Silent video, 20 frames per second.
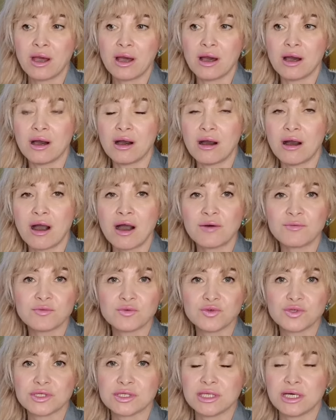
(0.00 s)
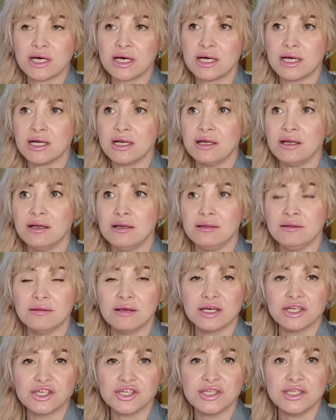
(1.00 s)
а, э, августа,
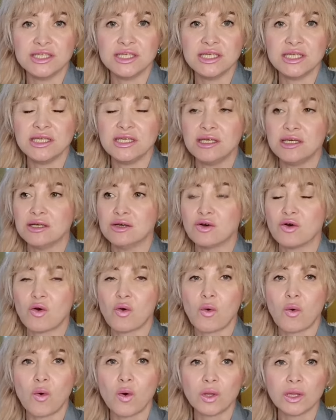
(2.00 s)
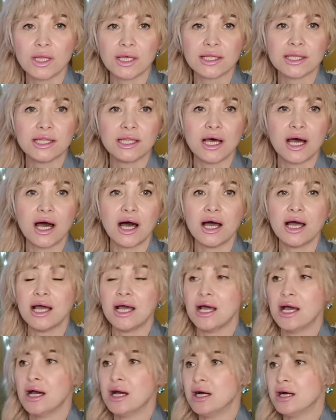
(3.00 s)
дожди, холодно,
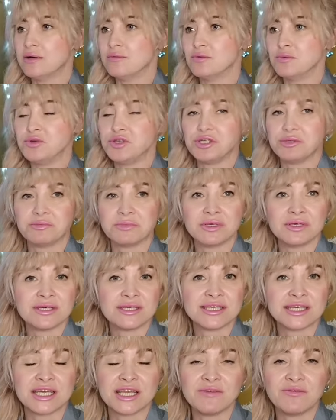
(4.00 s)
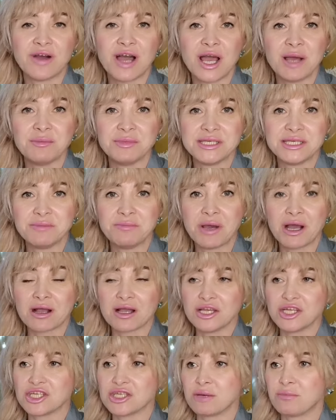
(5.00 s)
в общем, э, согреваем себя,
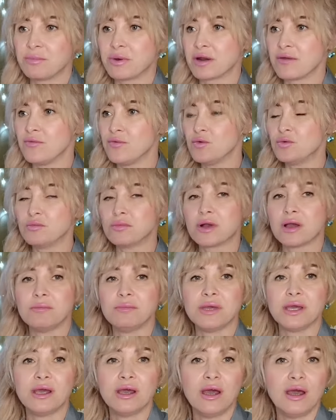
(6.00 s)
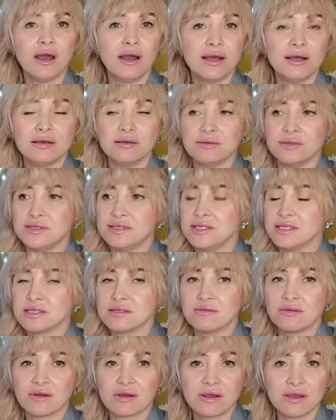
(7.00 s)
конечно, парфюмками. Э,
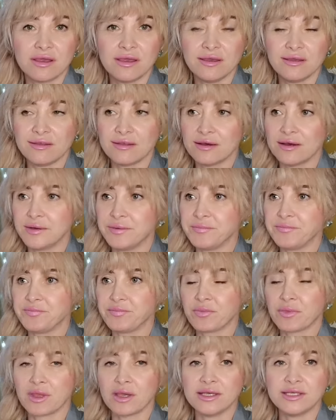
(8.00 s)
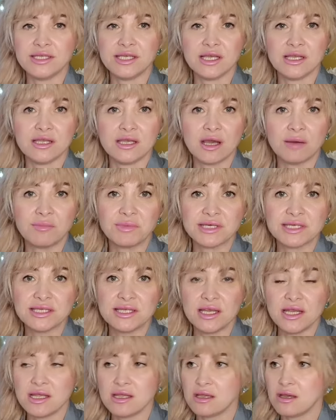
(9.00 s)
естественно, какие-то осенние
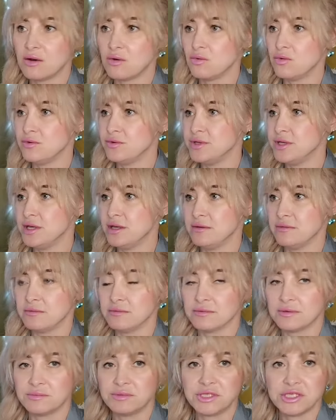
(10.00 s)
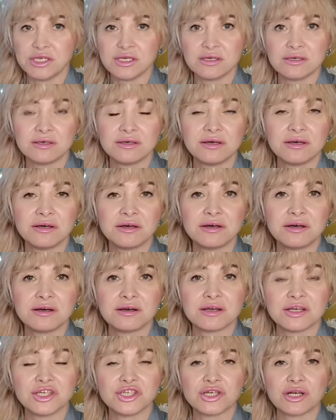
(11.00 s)
обострения у людей. Вообще э,
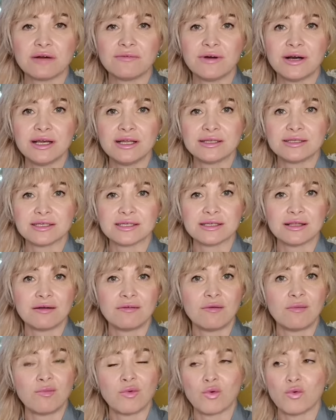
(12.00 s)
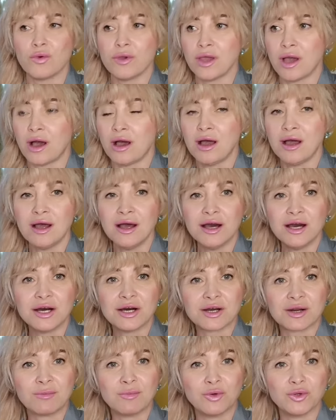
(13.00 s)
крышка валится, слава богу. Я
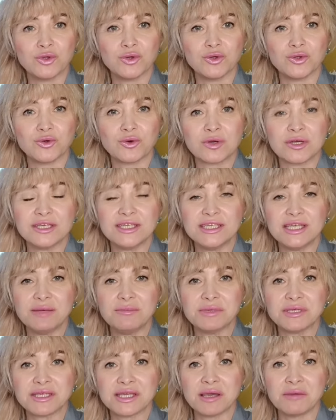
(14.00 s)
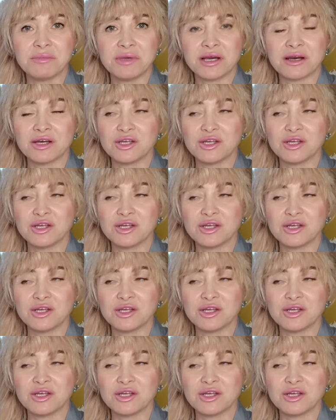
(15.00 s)
работаю только с теми, с кем я